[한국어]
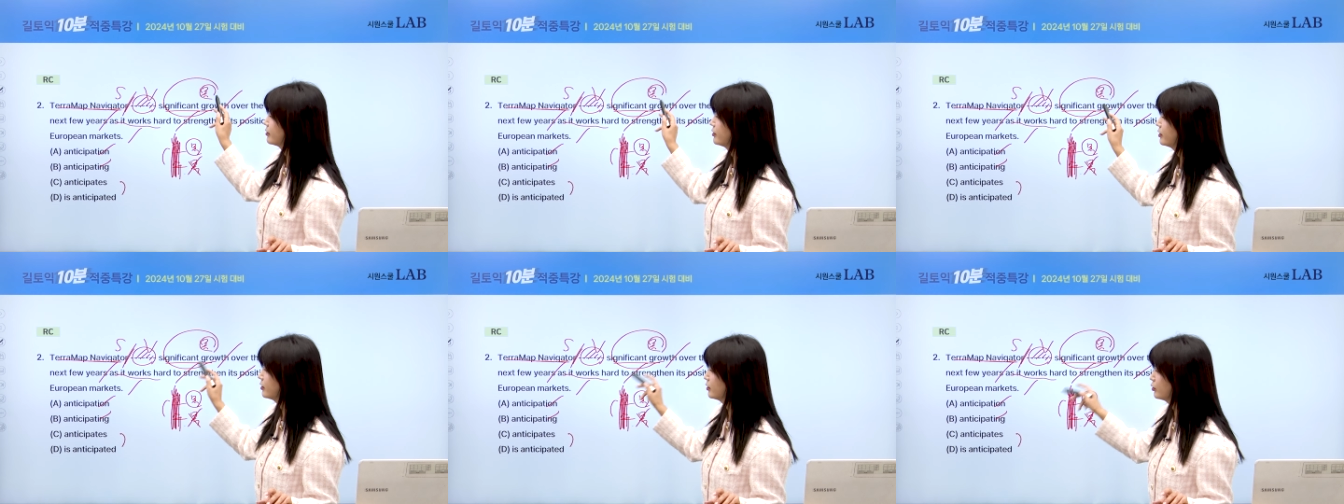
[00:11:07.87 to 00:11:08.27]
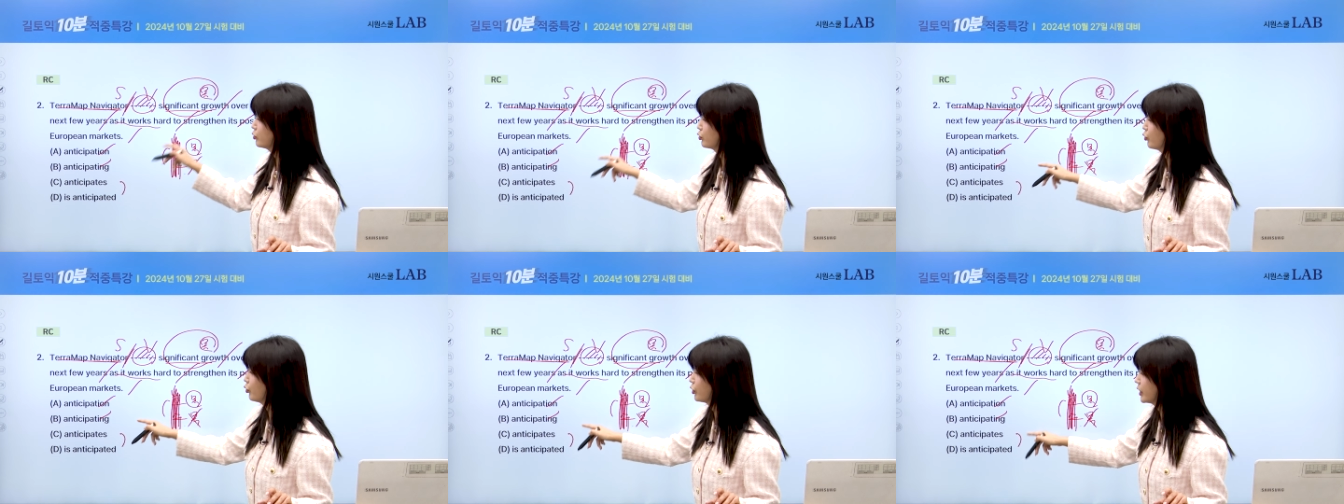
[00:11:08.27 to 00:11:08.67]

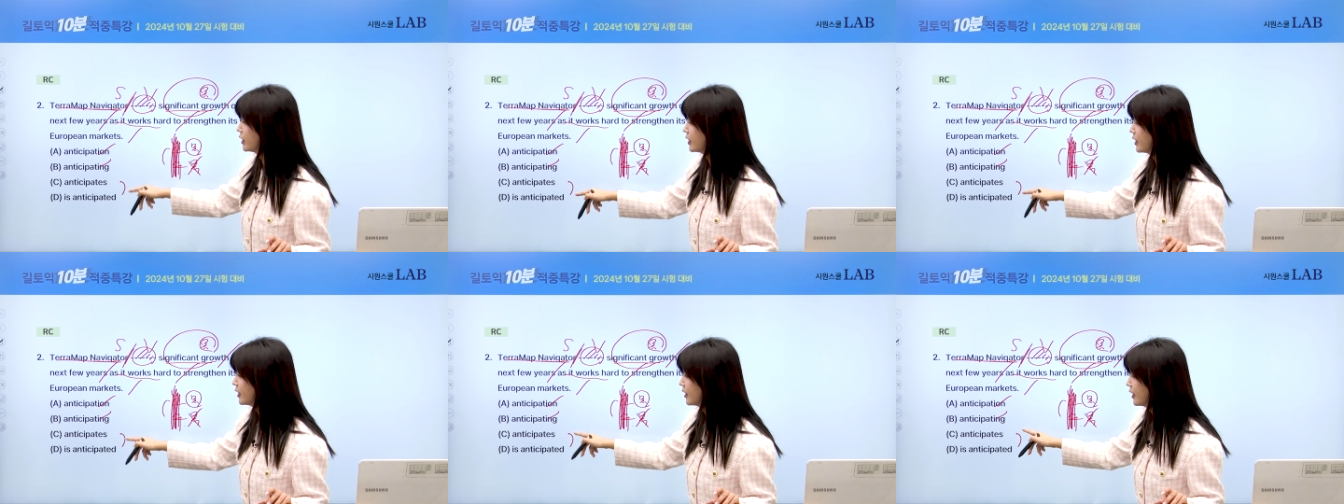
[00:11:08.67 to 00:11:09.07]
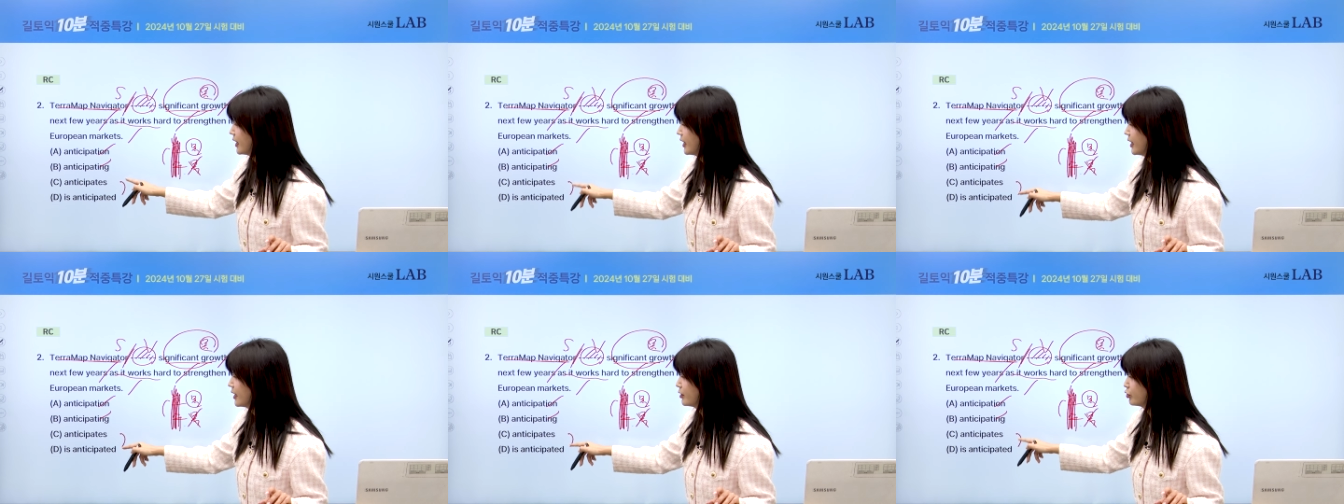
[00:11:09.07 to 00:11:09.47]

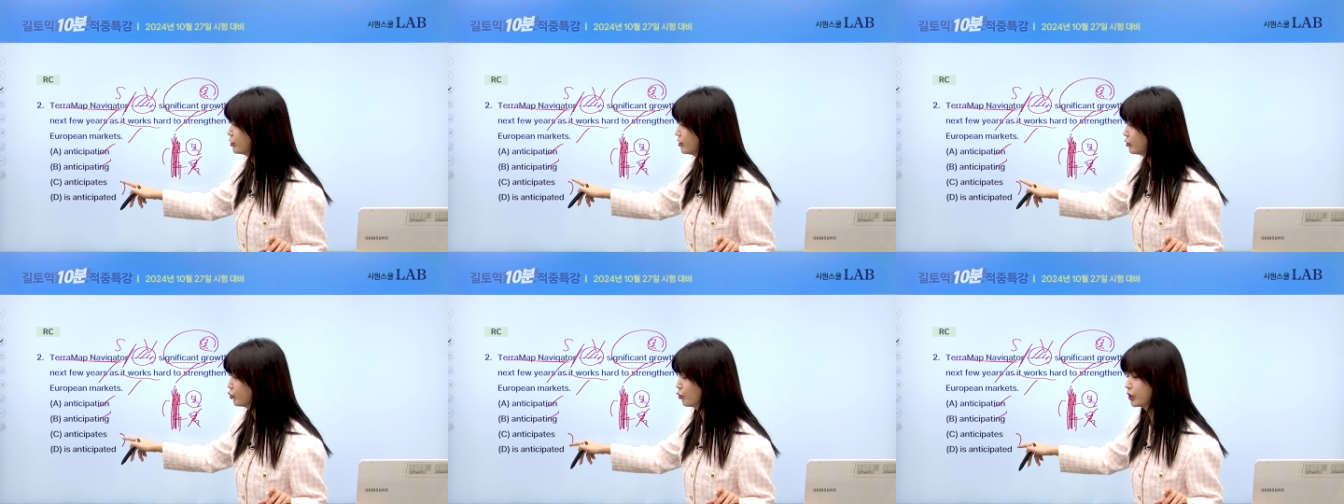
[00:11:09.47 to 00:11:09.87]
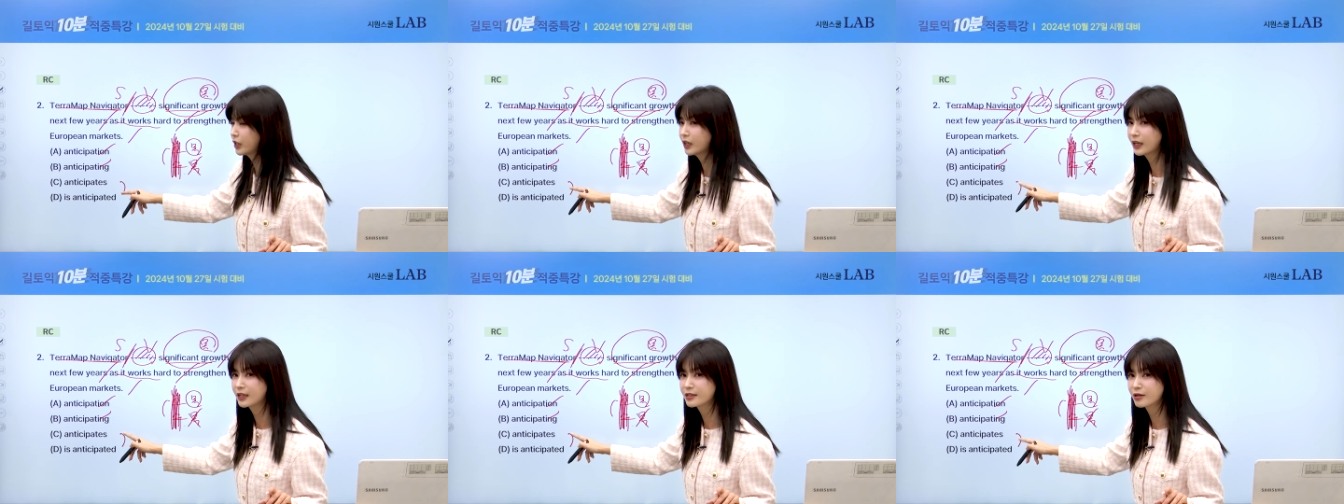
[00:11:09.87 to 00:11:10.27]
능동이니까
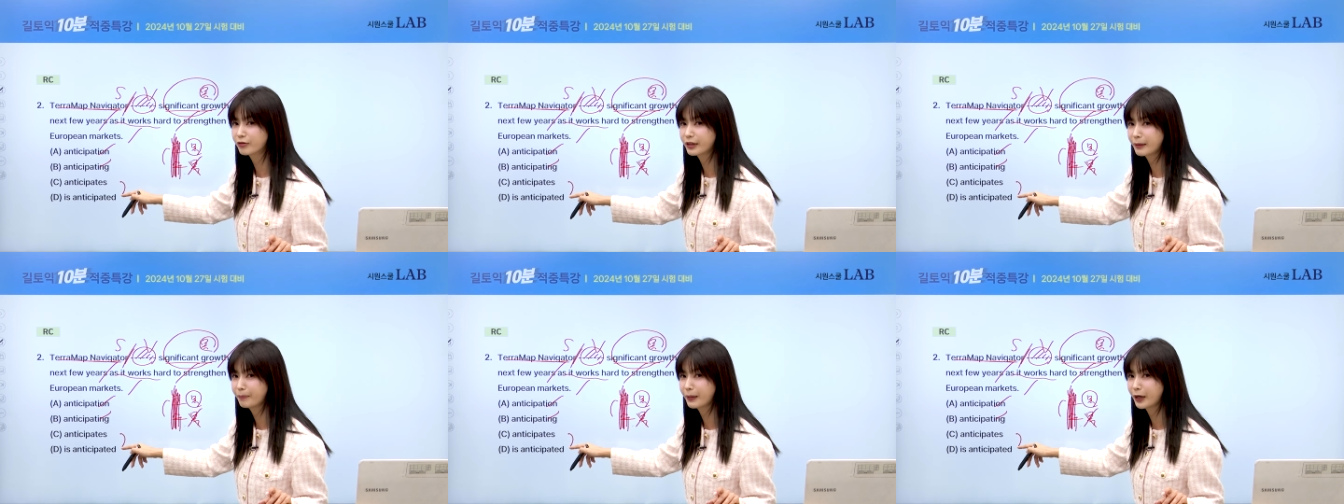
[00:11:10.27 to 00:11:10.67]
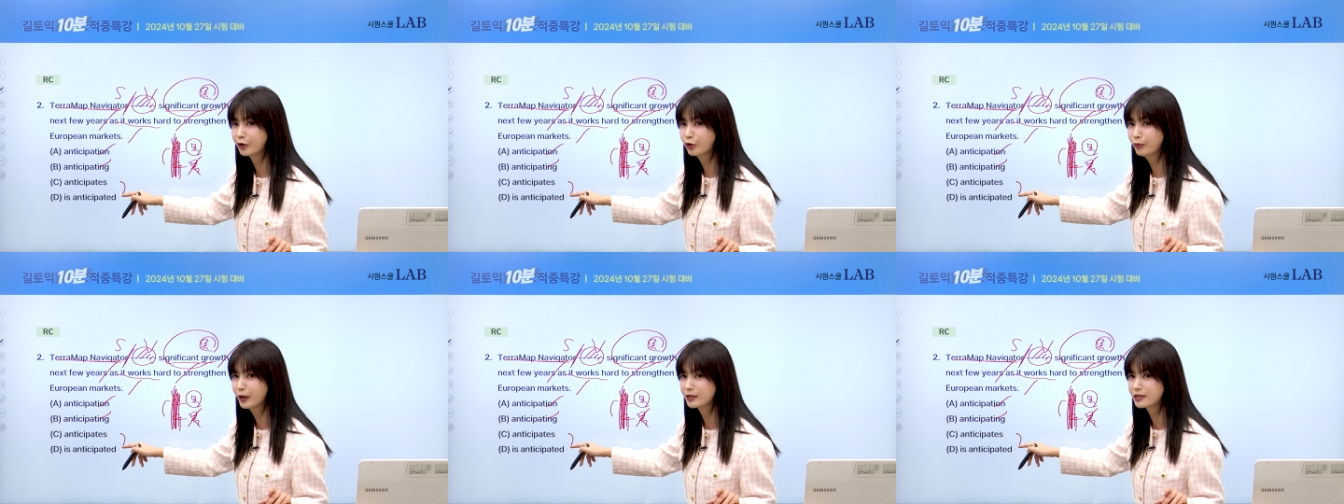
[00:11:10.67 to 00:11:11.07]
능동이니까 정답 바로 뭐